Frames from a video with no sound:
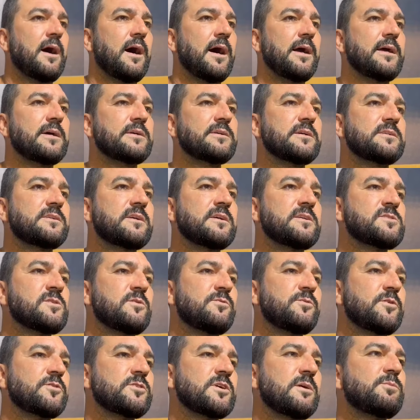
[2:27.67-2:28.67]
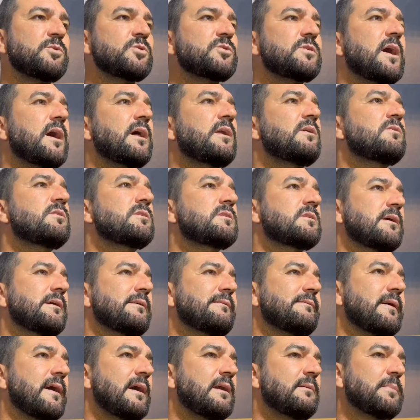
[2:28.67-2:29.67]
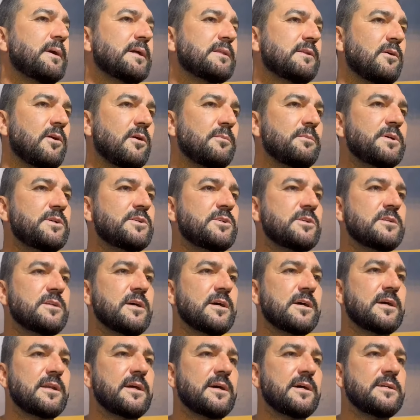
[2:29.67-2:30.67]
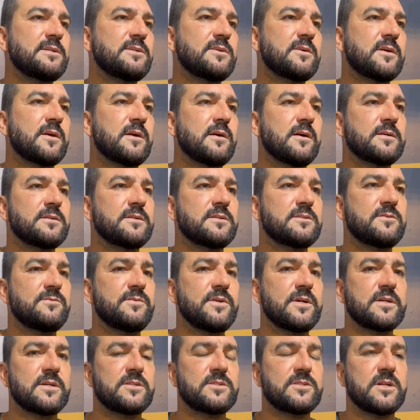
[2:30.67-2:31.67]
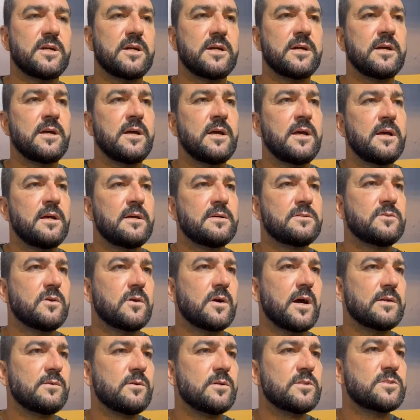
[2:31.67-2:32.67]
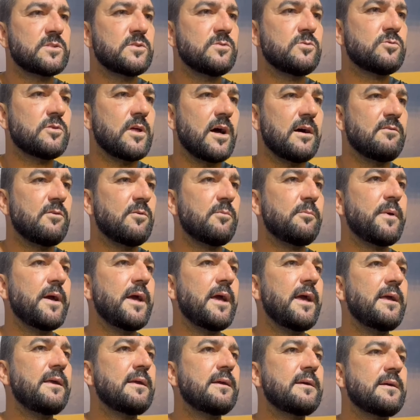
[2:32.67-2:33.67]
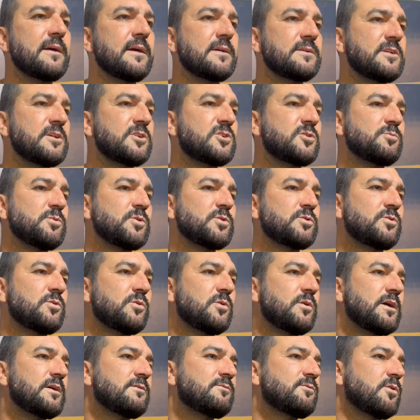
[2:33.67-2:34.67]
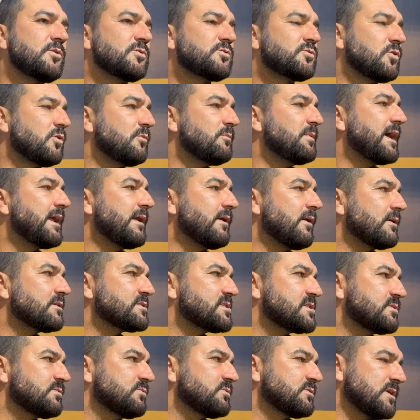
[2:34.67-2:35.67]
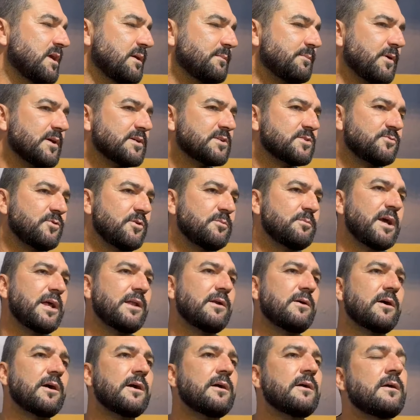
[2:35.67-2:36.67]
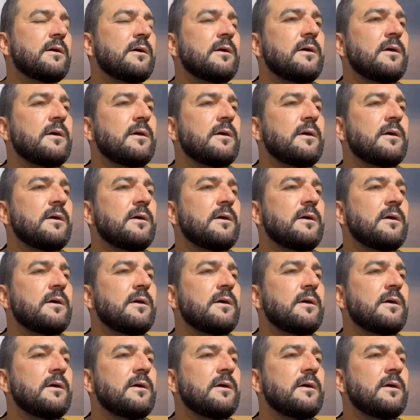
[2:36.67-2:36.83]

Aí a gente resolveu já mudar no intervalo para dar uma mexida grande. A gente via que tinha jogadores que não estavam bem. Aí a gente mudou, e voltou melhor. O segundo tempo acho que foi melhor.